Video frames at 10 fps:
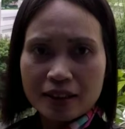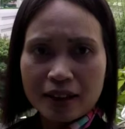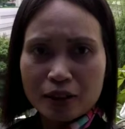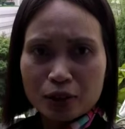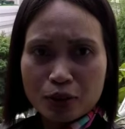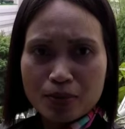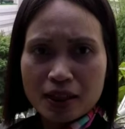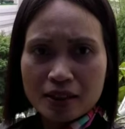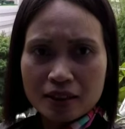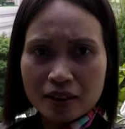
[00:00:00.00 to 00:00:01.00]
ya tanggal 17
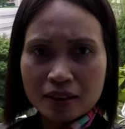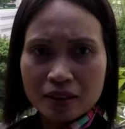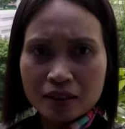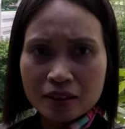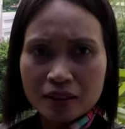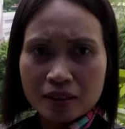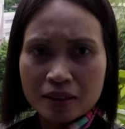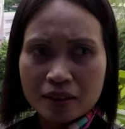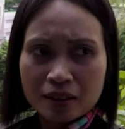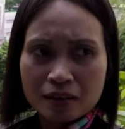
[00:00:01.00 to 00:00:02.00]
deh
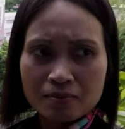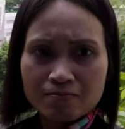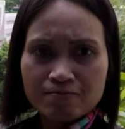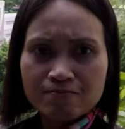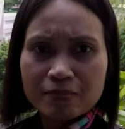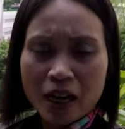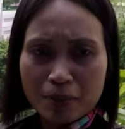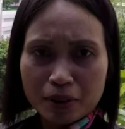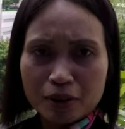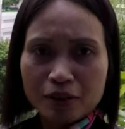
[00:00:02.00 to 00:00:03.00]
hmm,
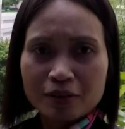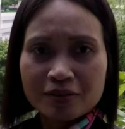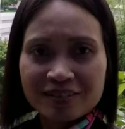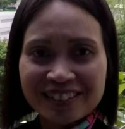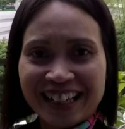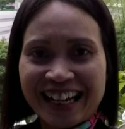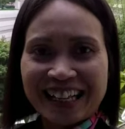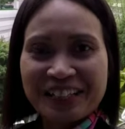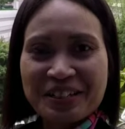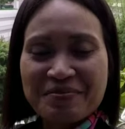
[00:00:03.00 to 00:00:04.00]
ya betul
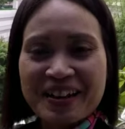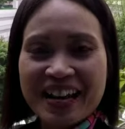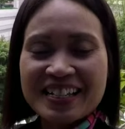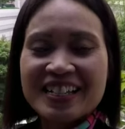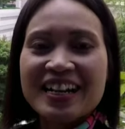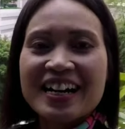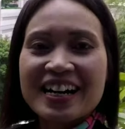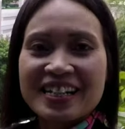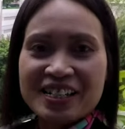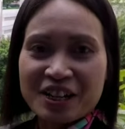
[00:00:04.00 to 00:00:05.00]
tanggal 17
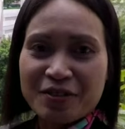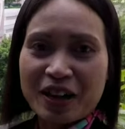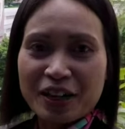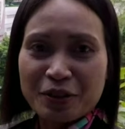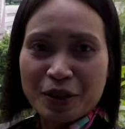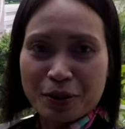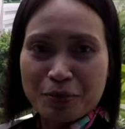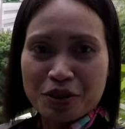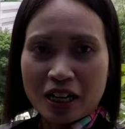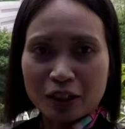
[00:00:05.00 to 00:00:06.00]
Januari
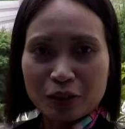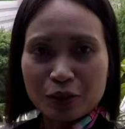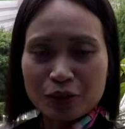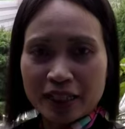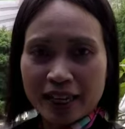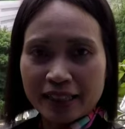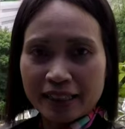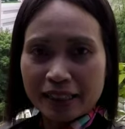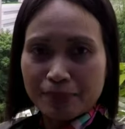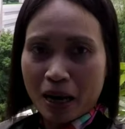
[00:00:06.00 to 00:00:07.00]
2001 tuh saya
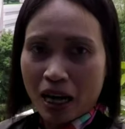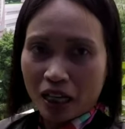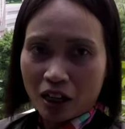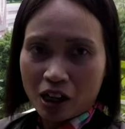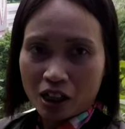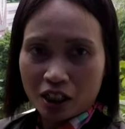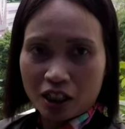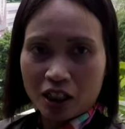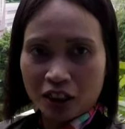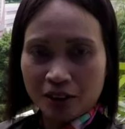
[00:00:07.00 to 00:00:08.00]
terbang ke Hong
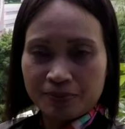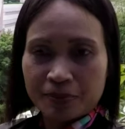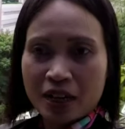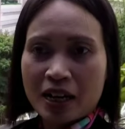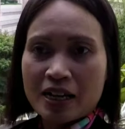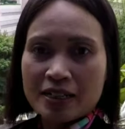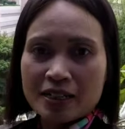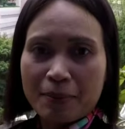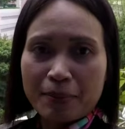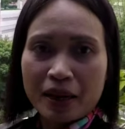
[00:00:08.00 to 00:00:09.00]
Kong
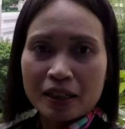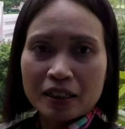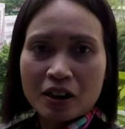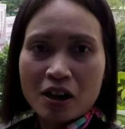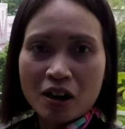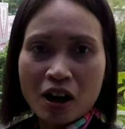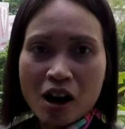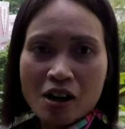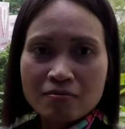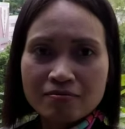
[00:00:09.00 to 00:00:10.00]
sampai di Hong
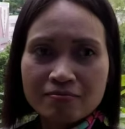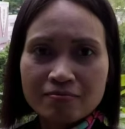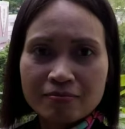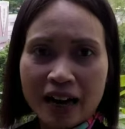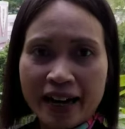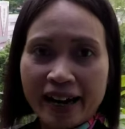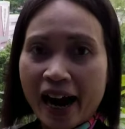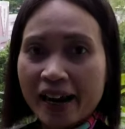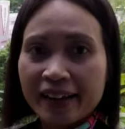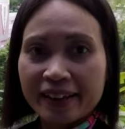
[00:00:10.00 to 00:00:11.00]
Kong
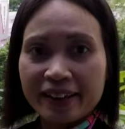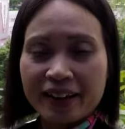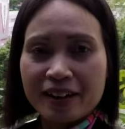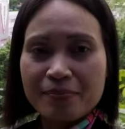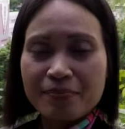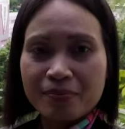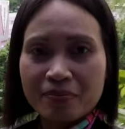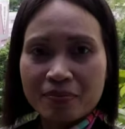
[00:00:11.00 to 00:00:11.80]
agak kaget ya